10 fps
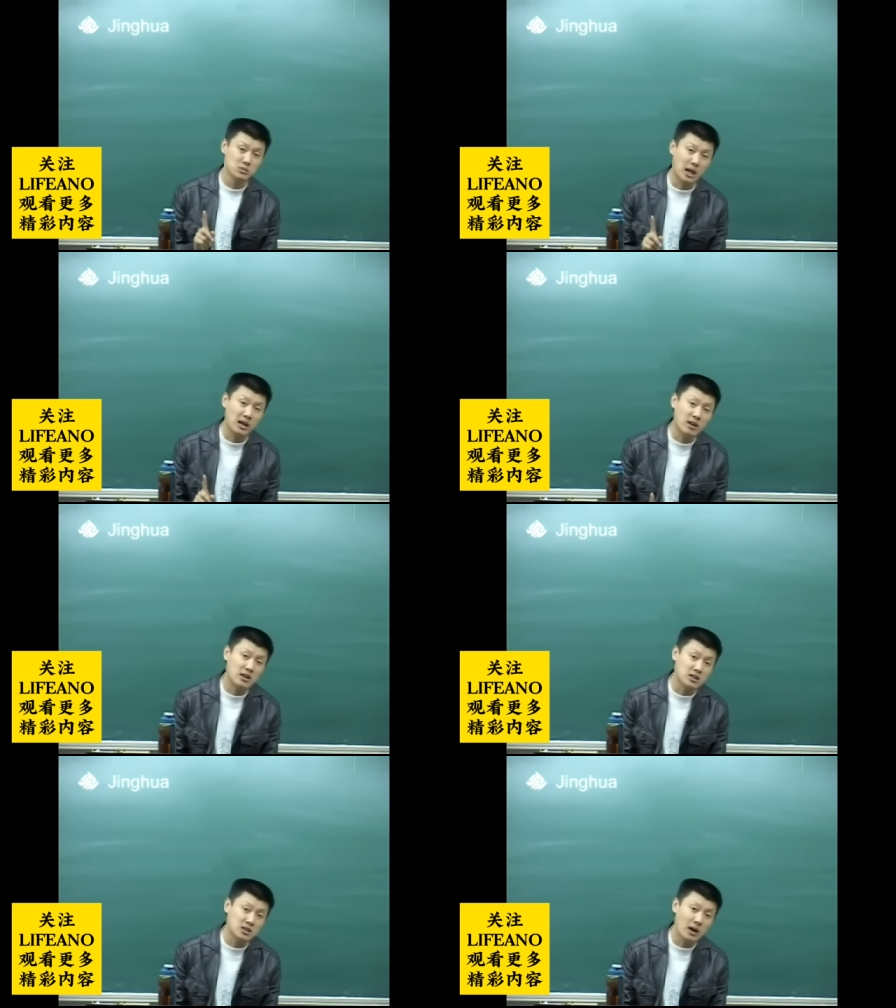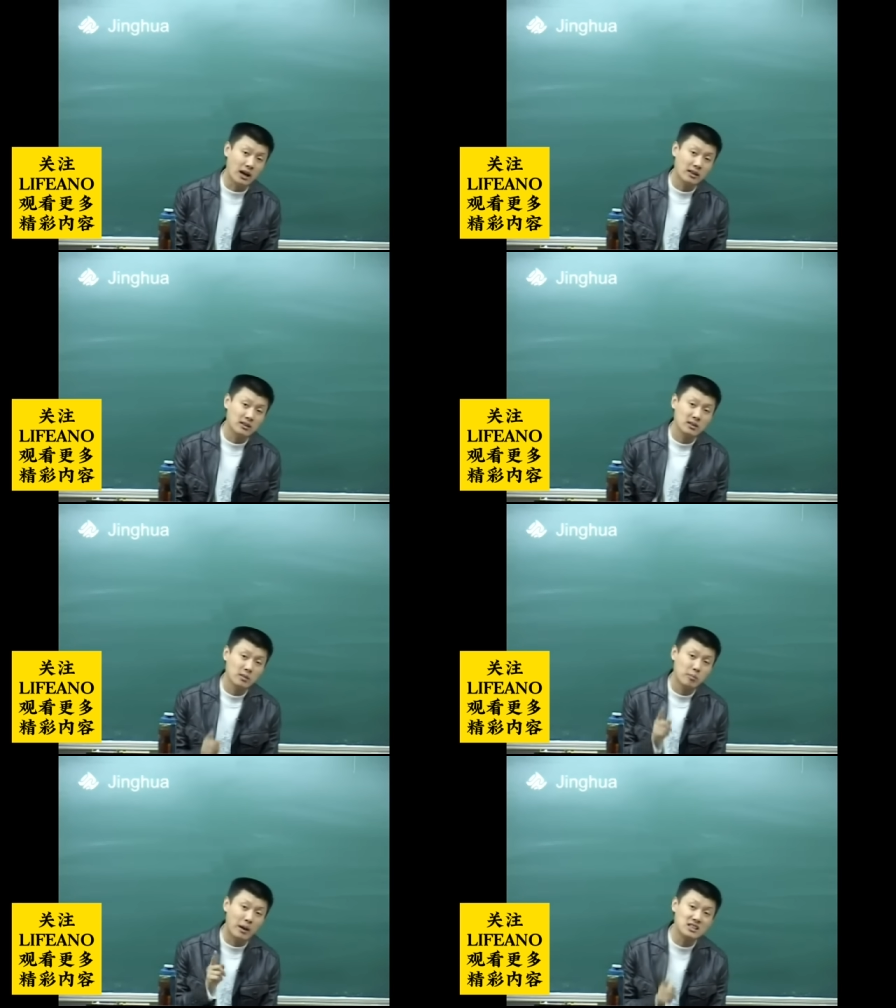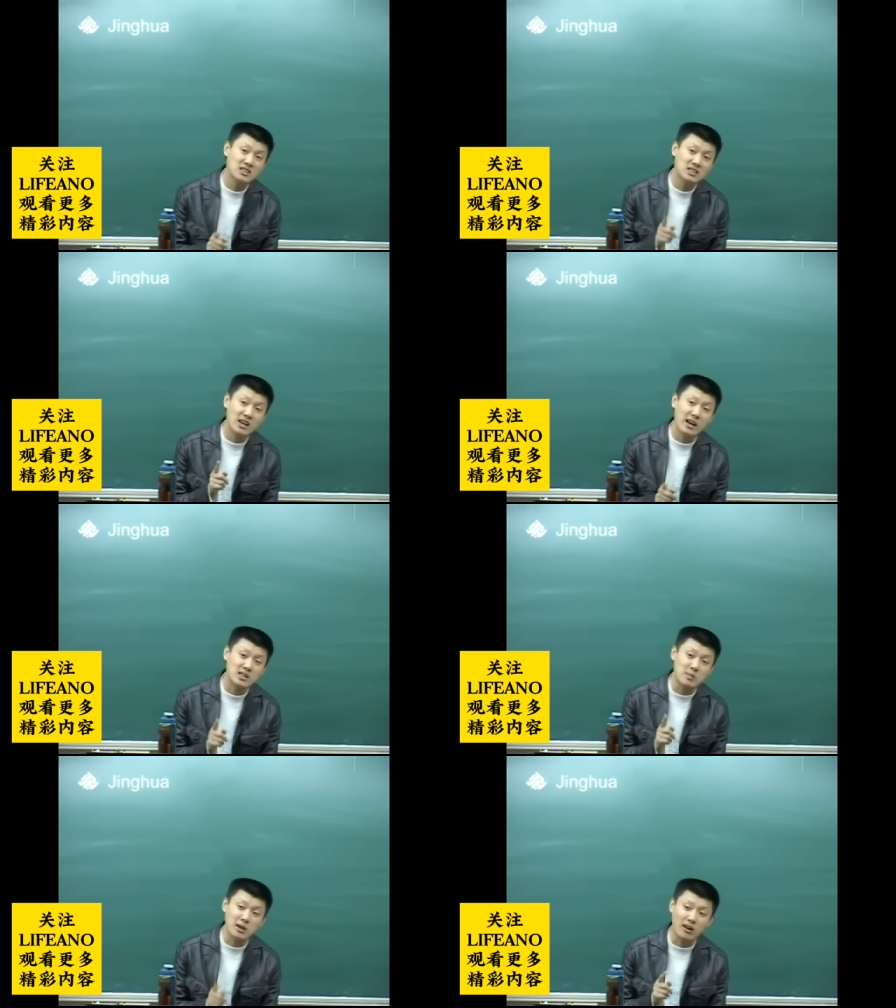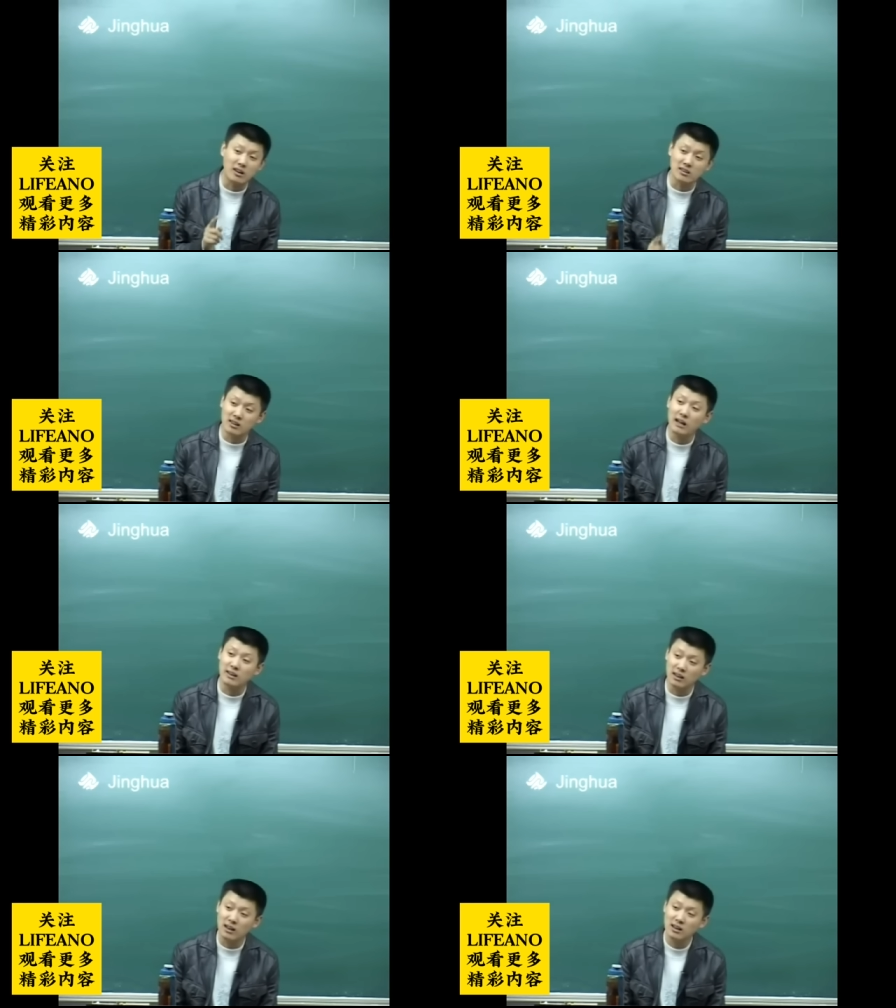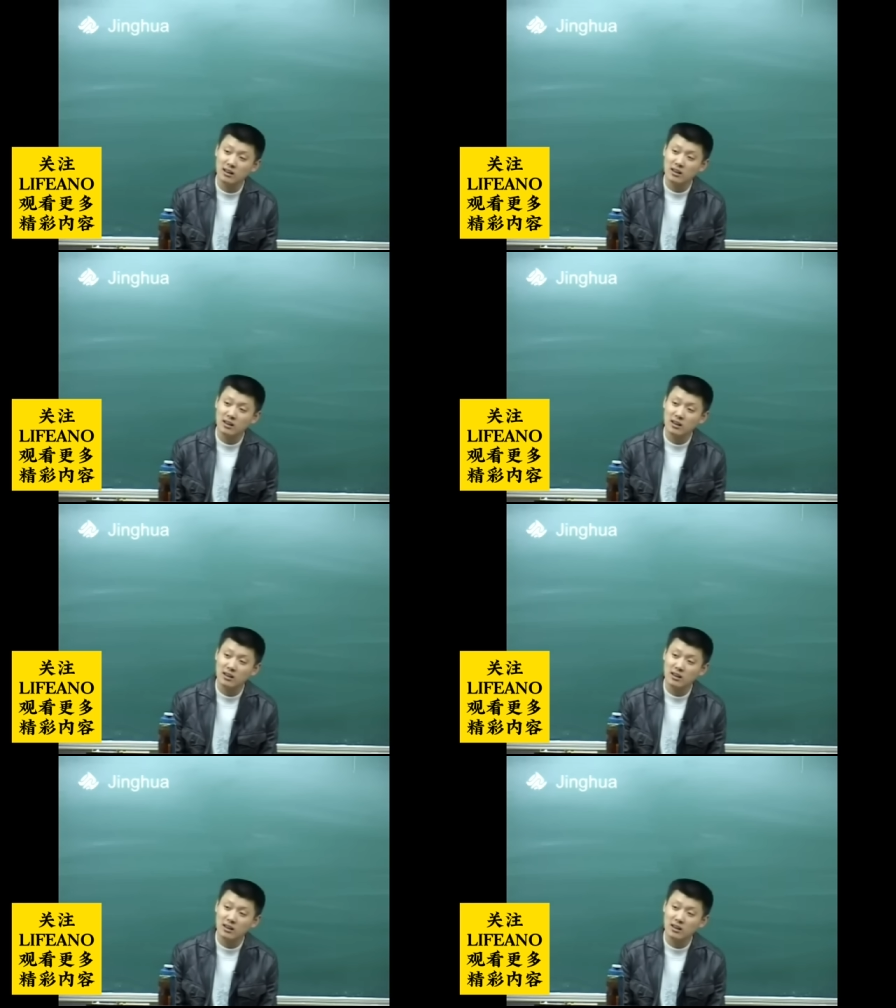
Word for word: 才能完成城市化。北京现在什么样？你已经看见了。